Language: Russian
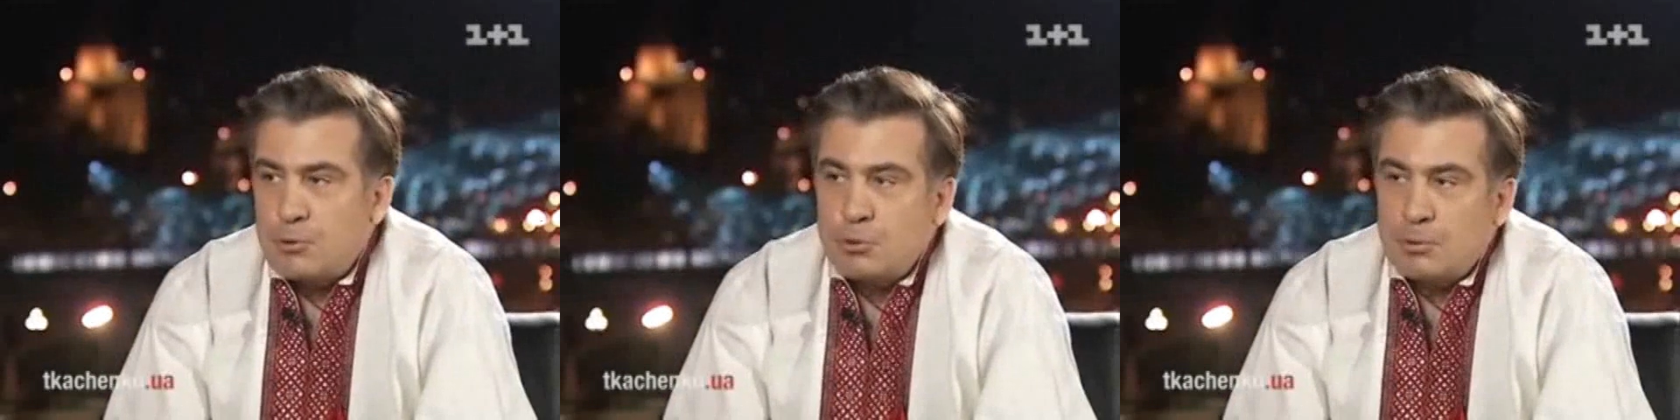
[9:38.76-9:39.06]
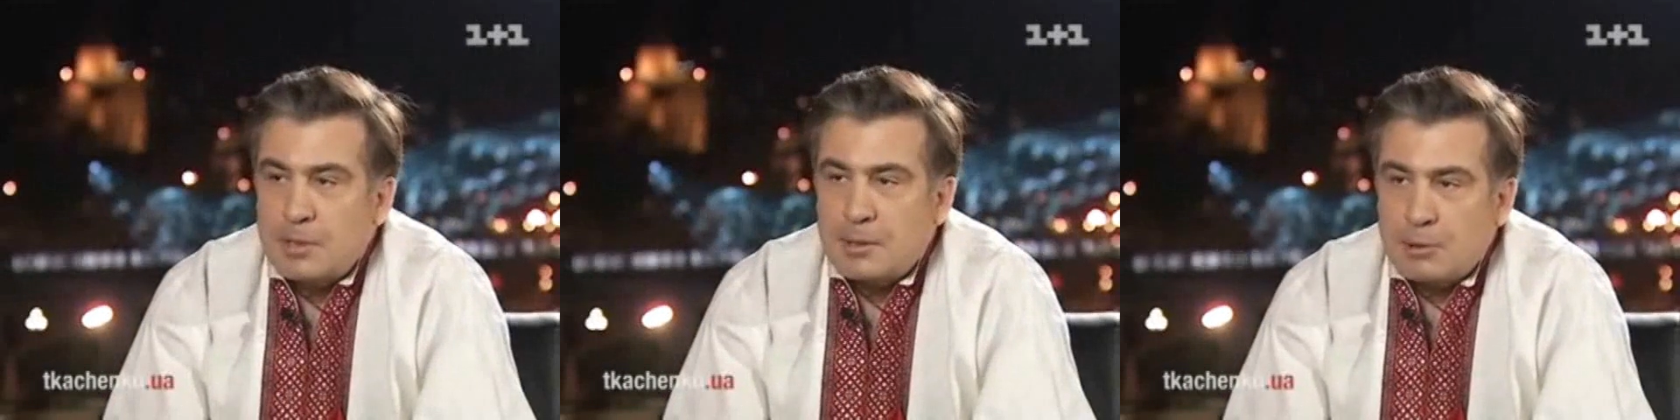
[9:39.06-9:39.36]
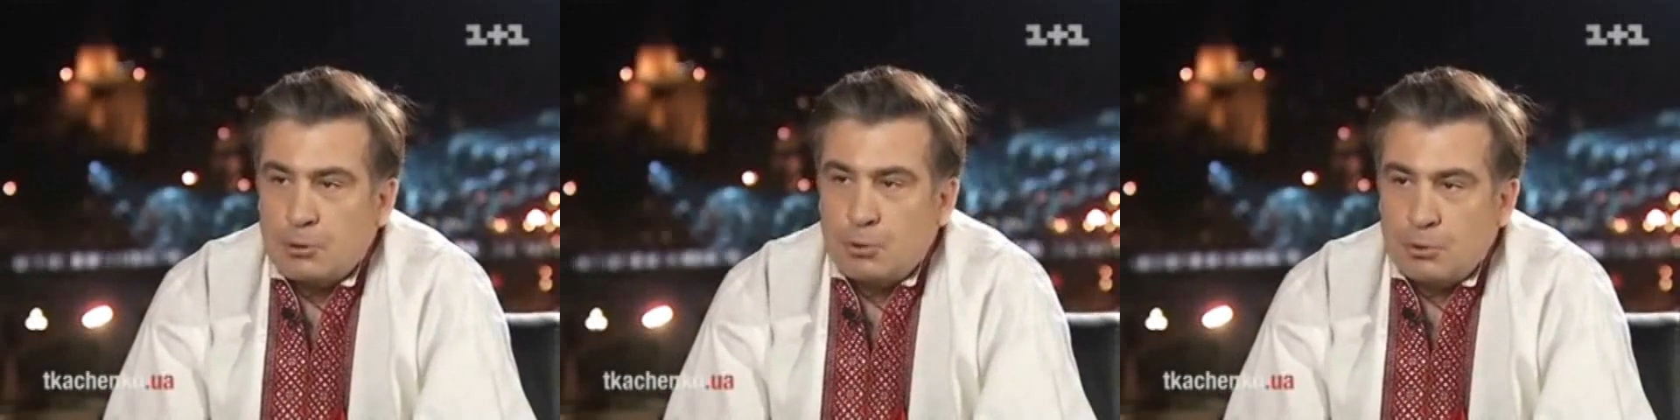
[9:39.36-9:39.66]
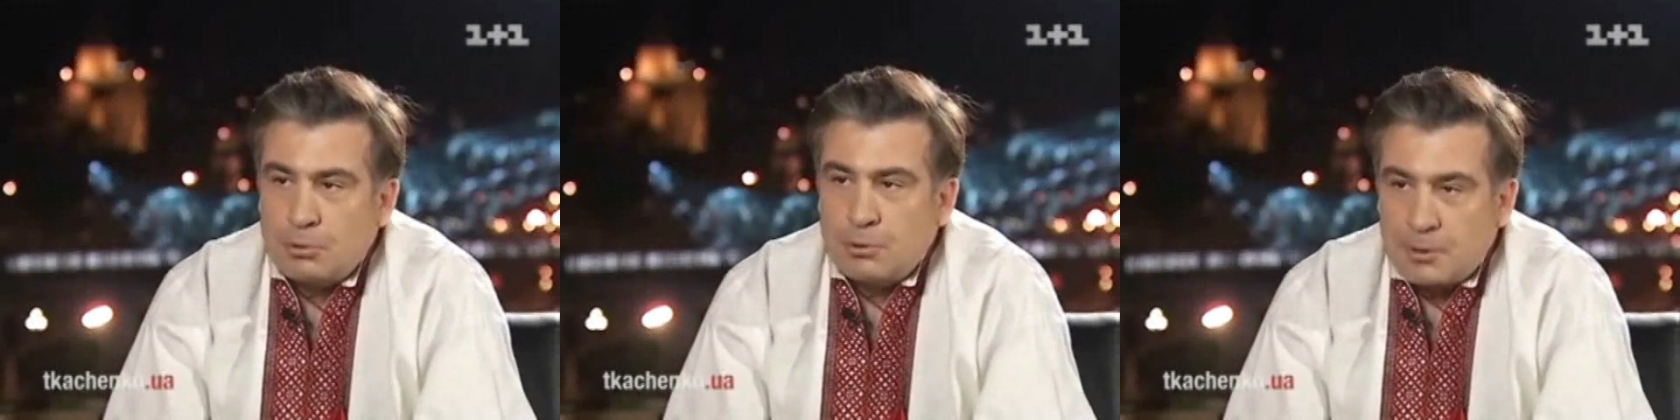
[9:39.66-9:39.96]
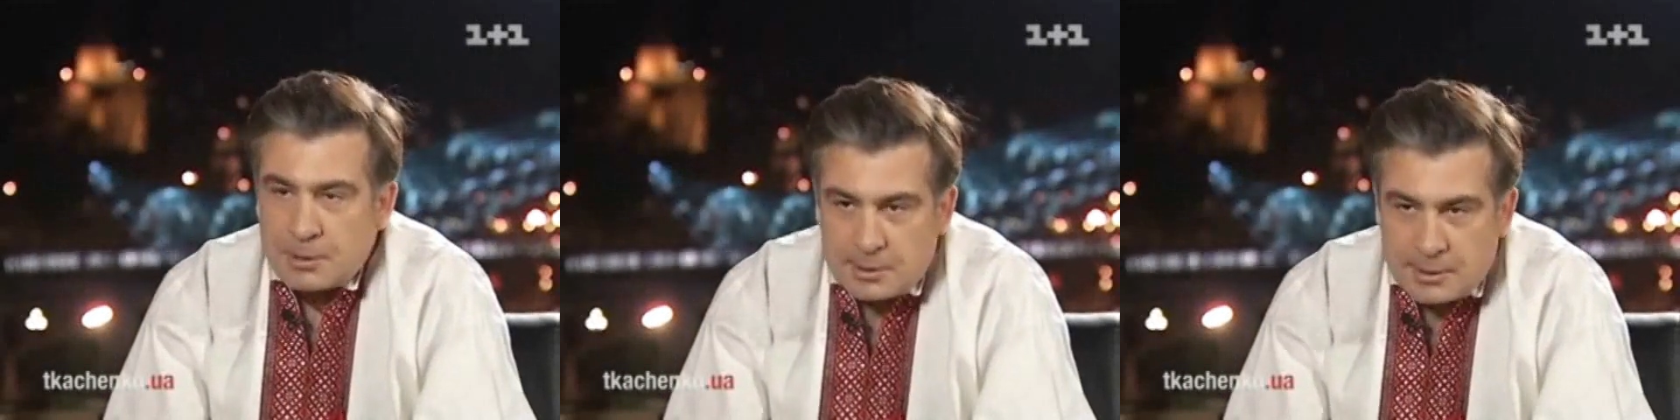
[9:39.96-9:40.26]
что это до, до,
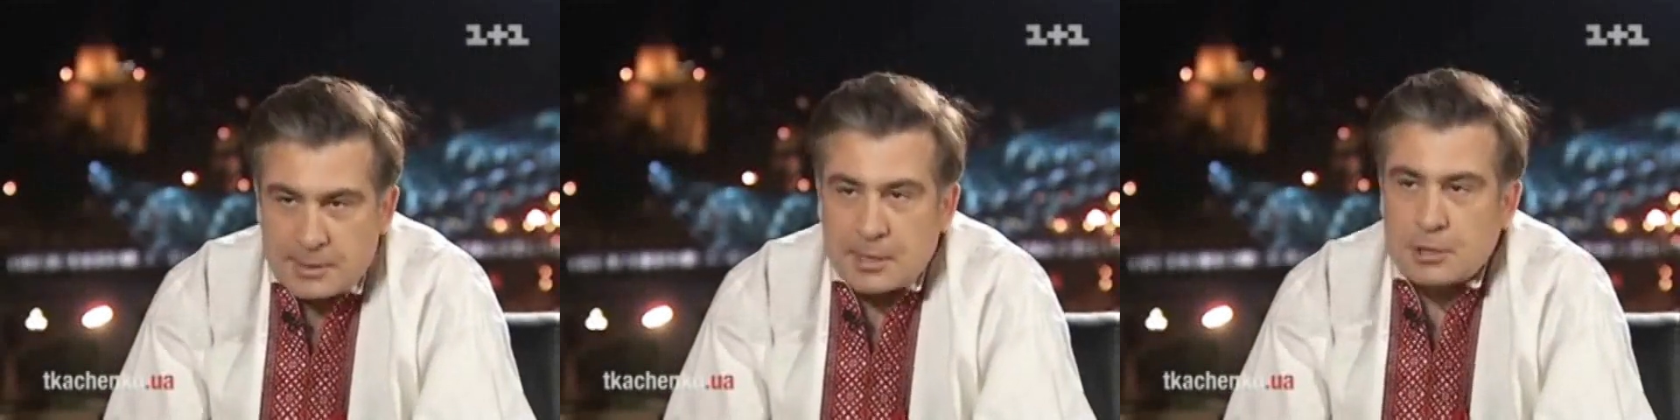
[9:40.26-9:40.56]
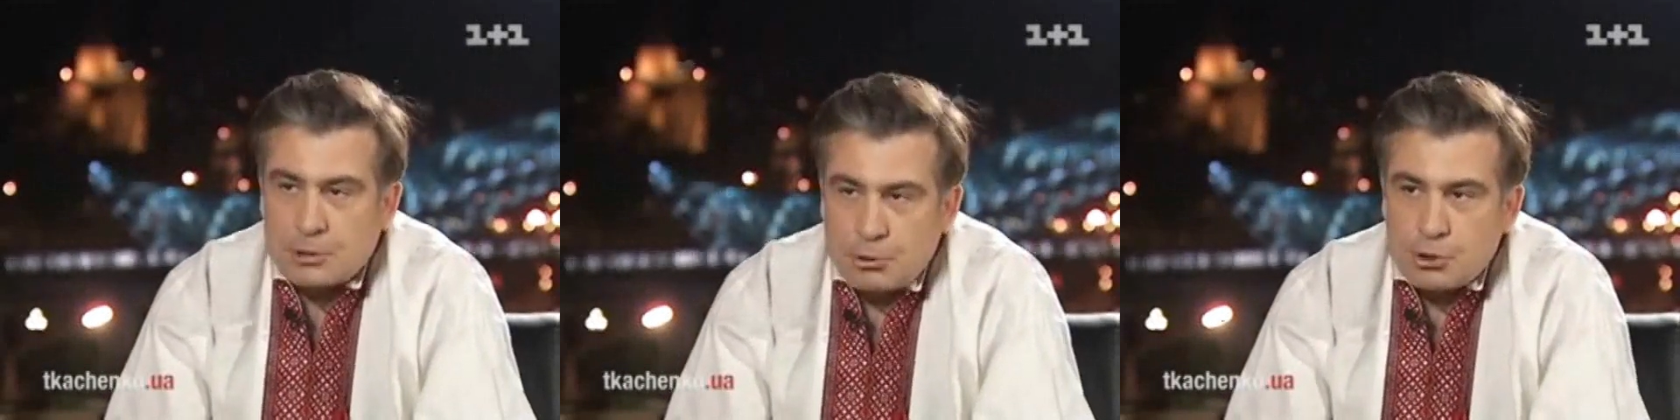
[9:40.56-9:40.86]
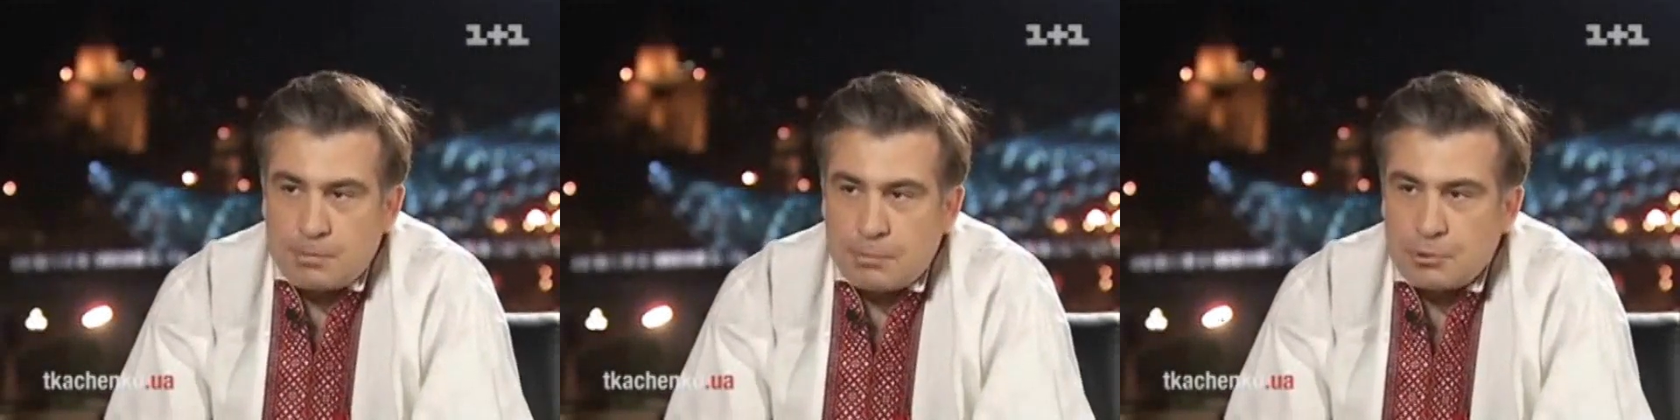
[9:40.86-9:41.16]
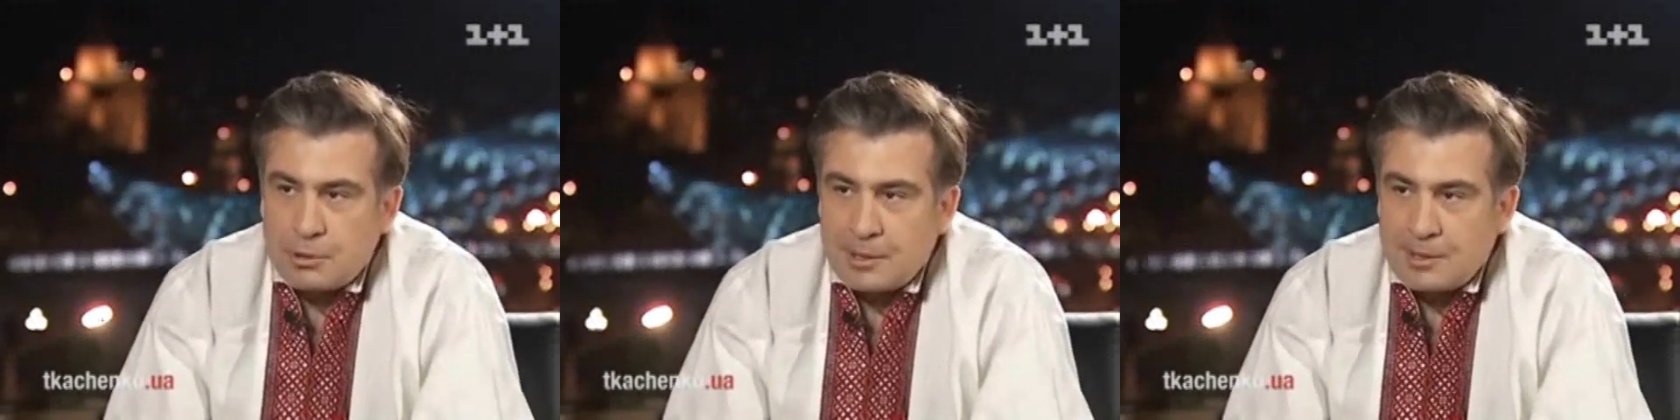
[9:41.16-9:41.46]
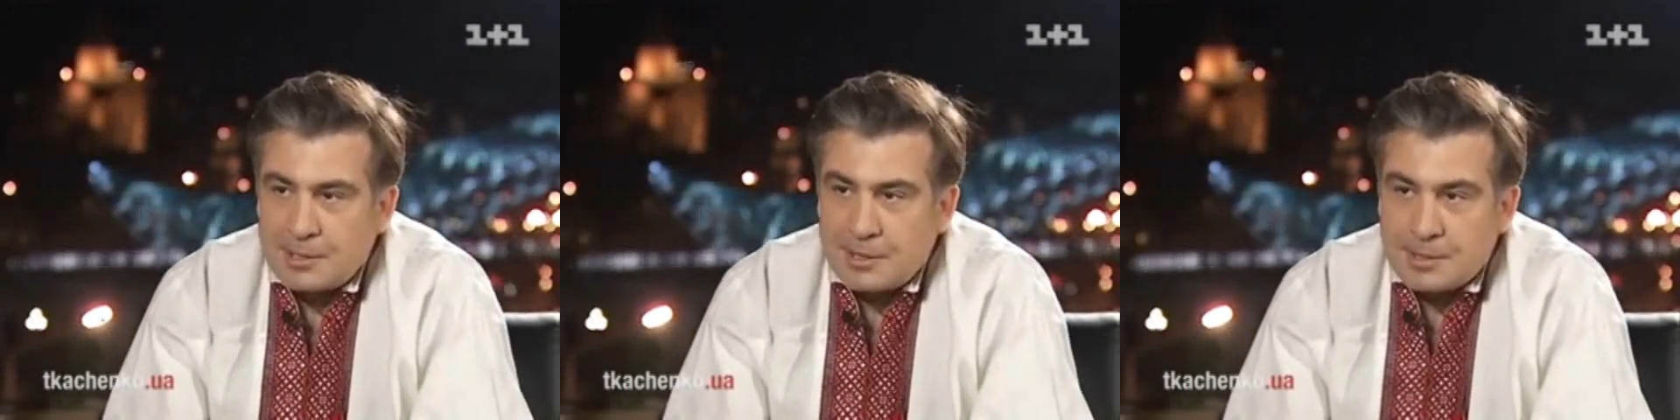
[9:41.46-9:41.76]
достаточно сложный путь и
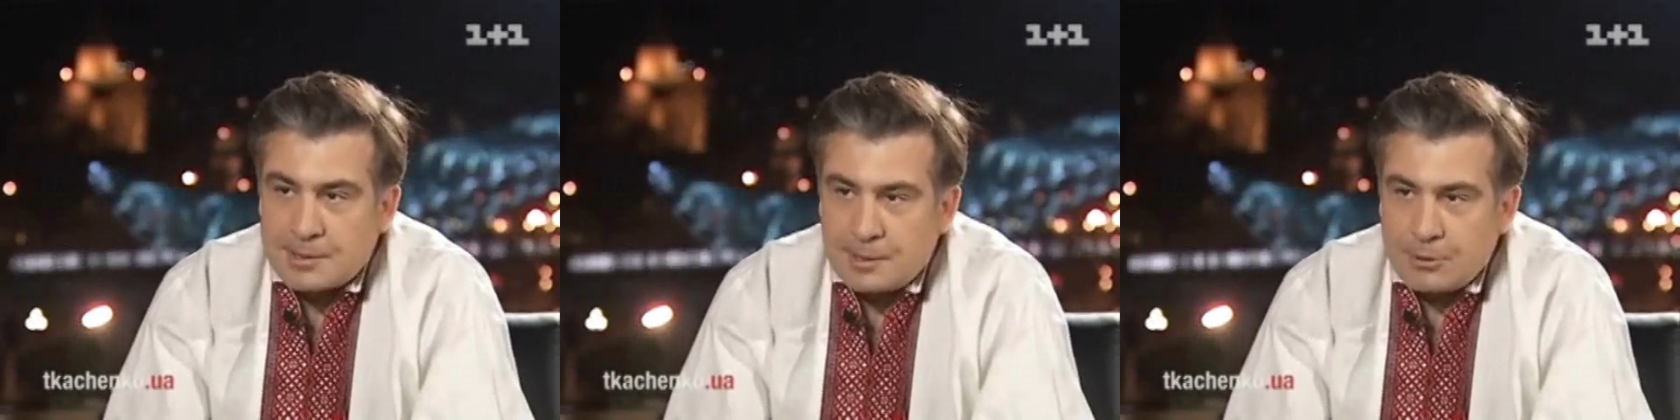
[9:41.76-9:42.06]
тенистый.